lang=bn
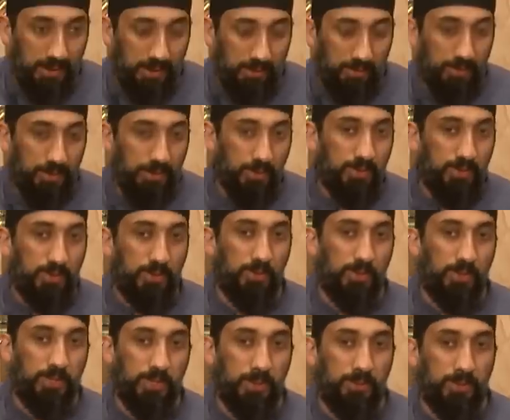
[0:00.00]
তাদের নিকট
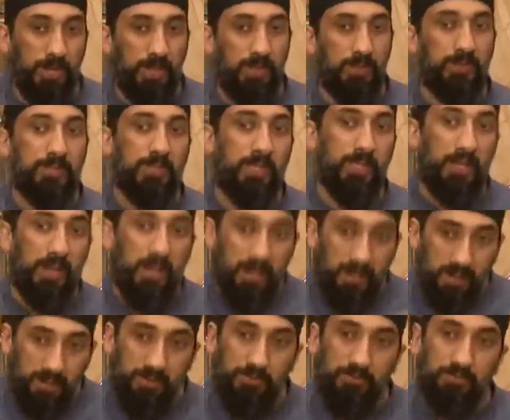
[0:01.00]
একটা ব্যাপার
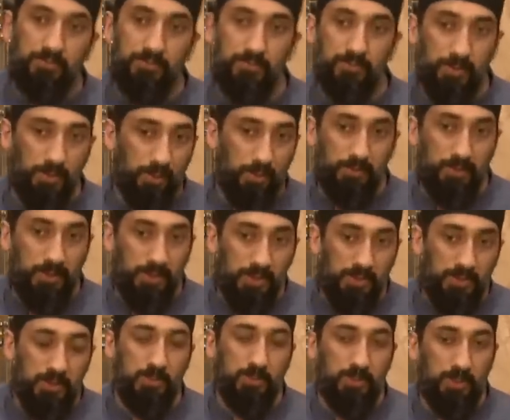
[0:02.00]
পরিষ্কারভাবে তুলে ধরলেন
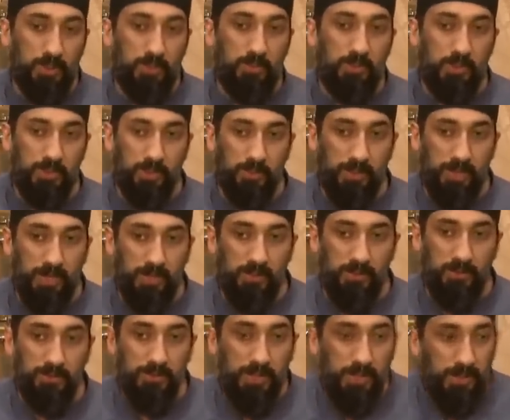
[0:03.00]
এমন মূর্তি পূজকদের
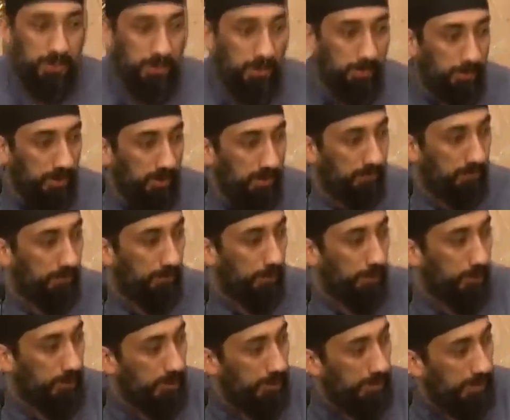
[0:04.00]
অনেকেই তাদের মূর্তির সামনে
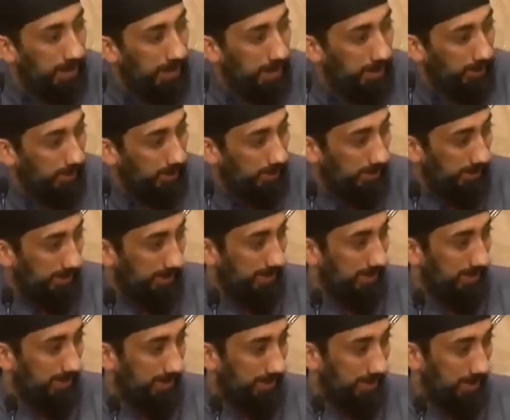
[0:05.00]
খাবার পেশ করত
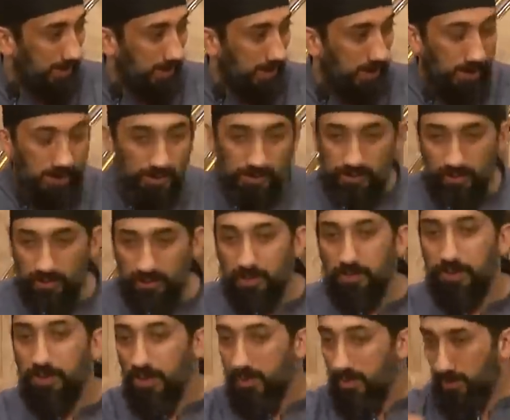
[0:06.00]
তারা
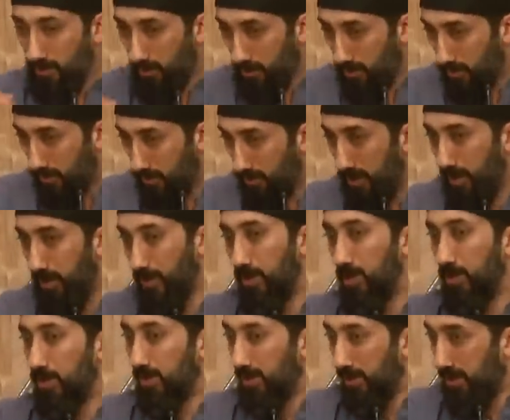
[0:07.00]
দুধ
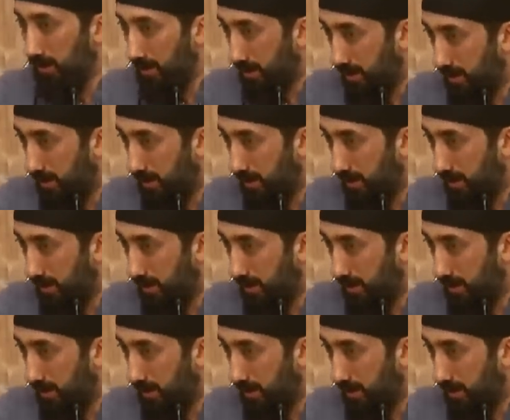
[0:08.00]
মধু